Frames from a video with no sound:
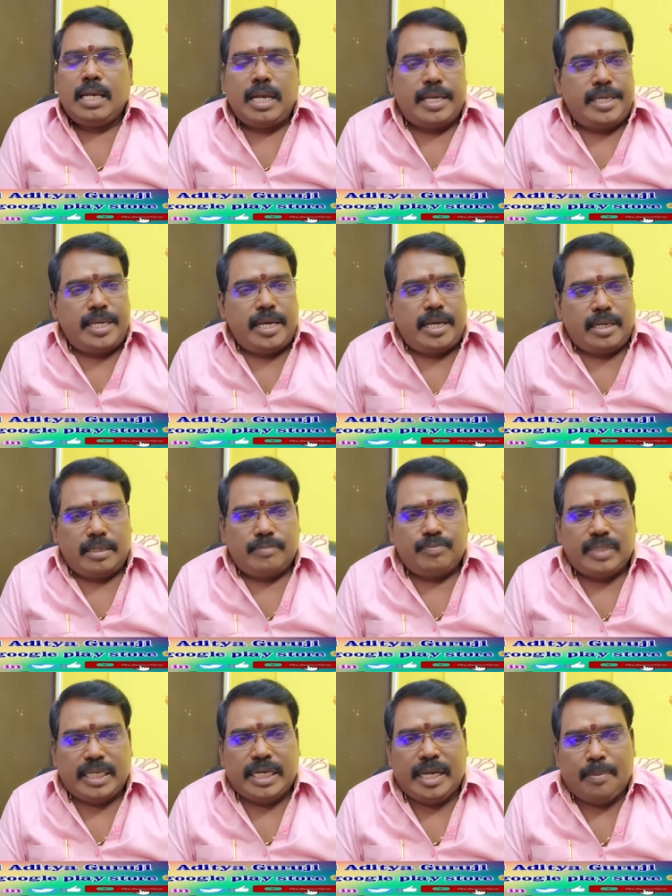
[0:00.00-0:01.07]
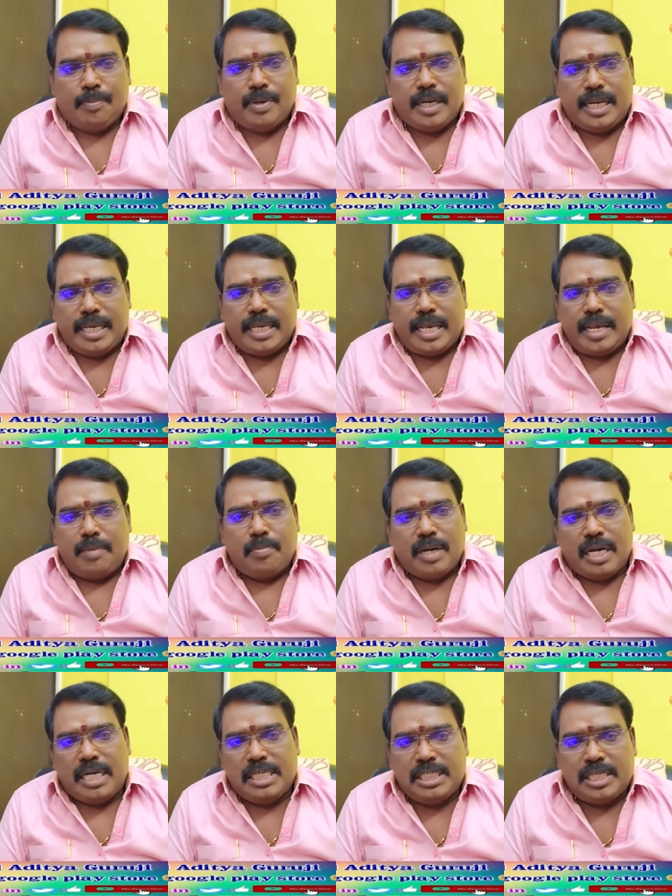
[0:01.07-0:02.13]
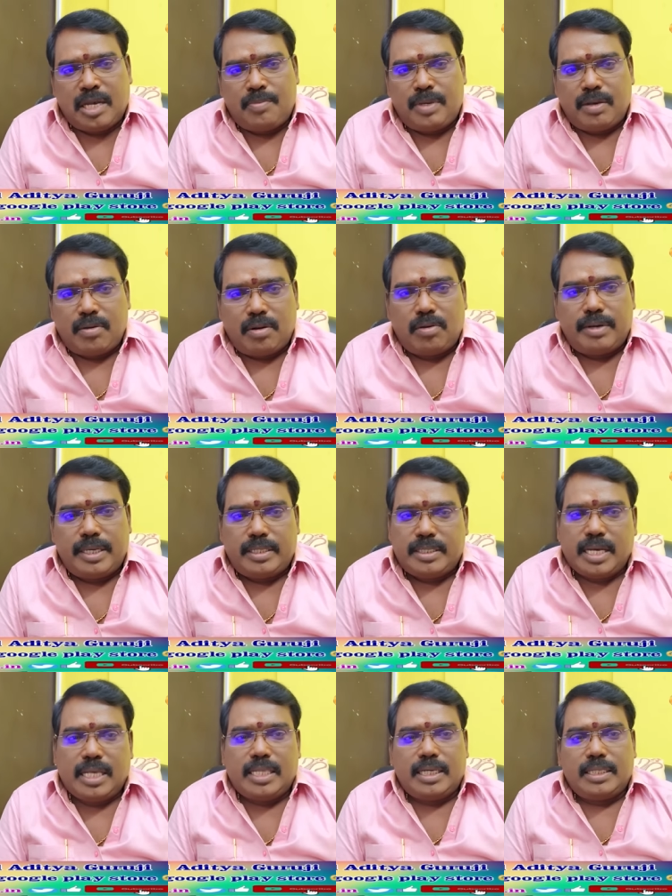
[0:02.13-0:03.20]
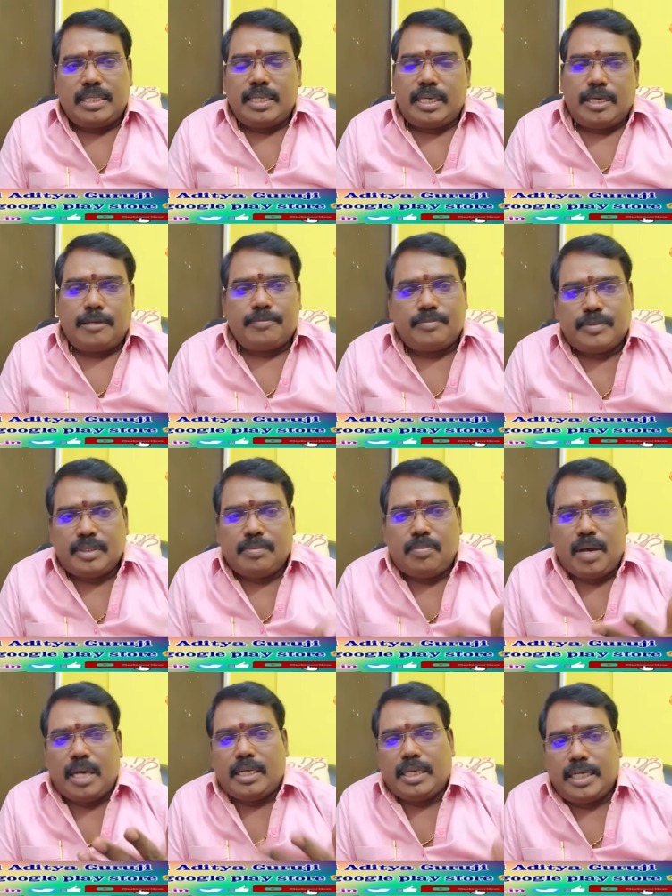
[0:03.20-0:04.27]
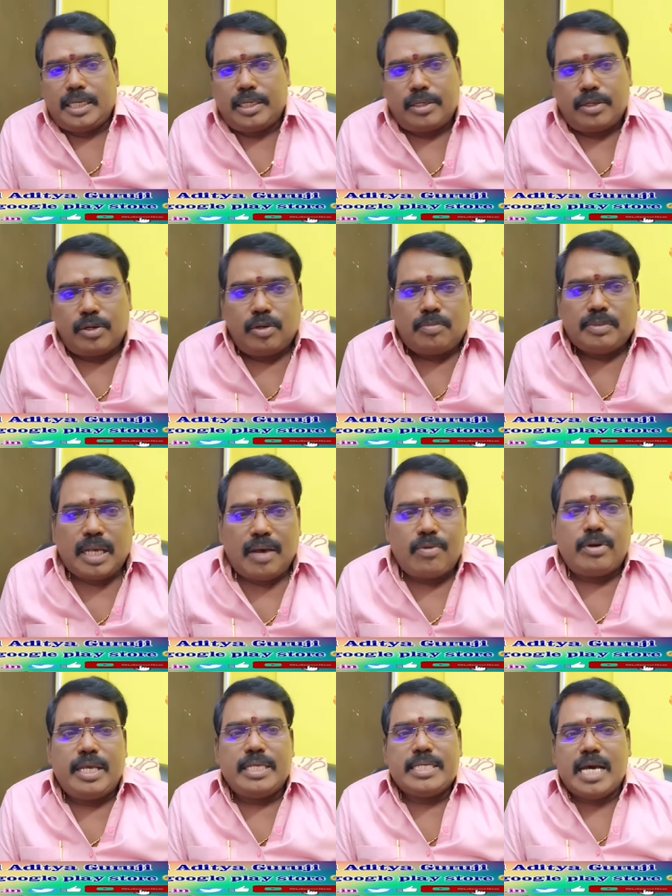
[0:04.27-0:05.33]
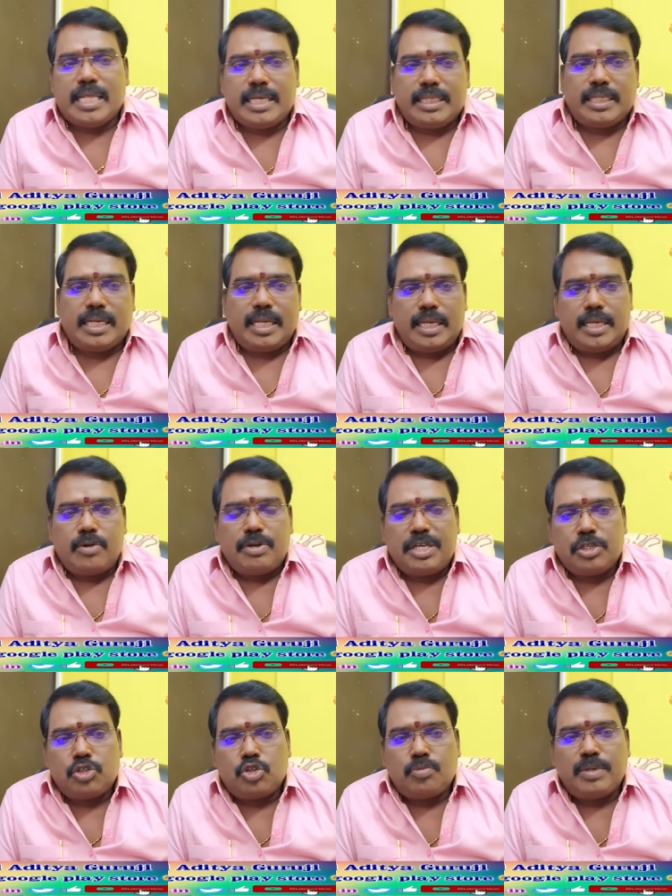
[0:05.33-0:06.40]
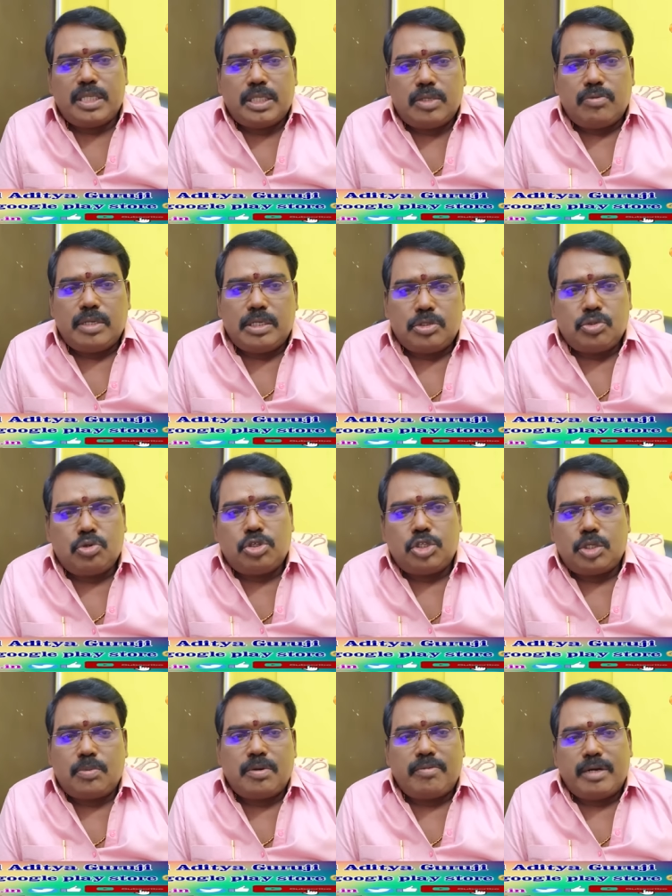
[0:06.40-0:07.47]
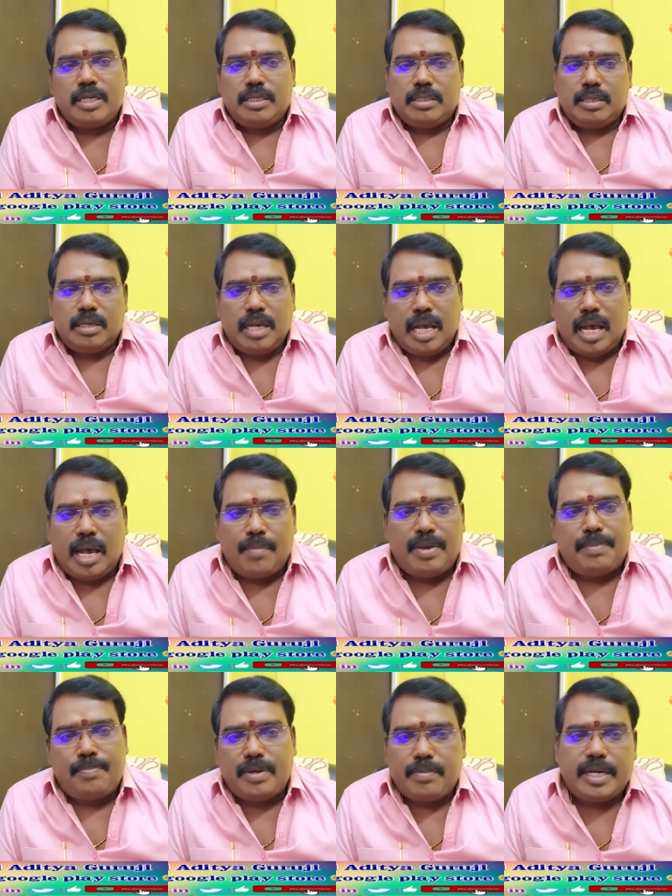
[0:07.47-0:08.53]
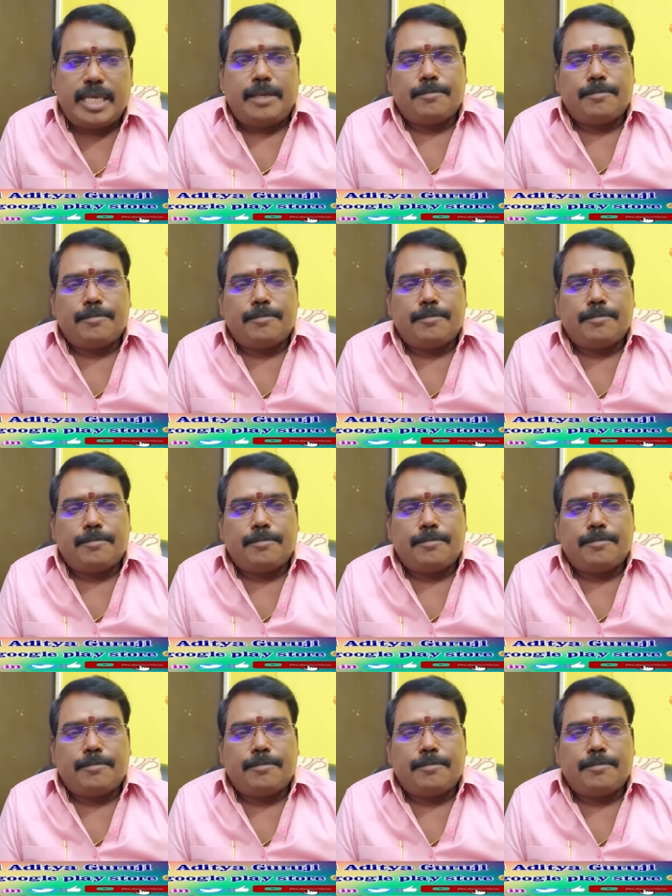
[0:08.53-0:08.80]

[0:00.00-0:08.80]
ஐயா எடப்பாடி கே பழனிசாமி அவர்களுடைய ஜாதகத்தை பார்க்க இருக்கிறோம் அவருடைய ஜாதகத்தில் என்னுடைய சுகத்துவ சூட்சுமவலு அமைப்பின்படி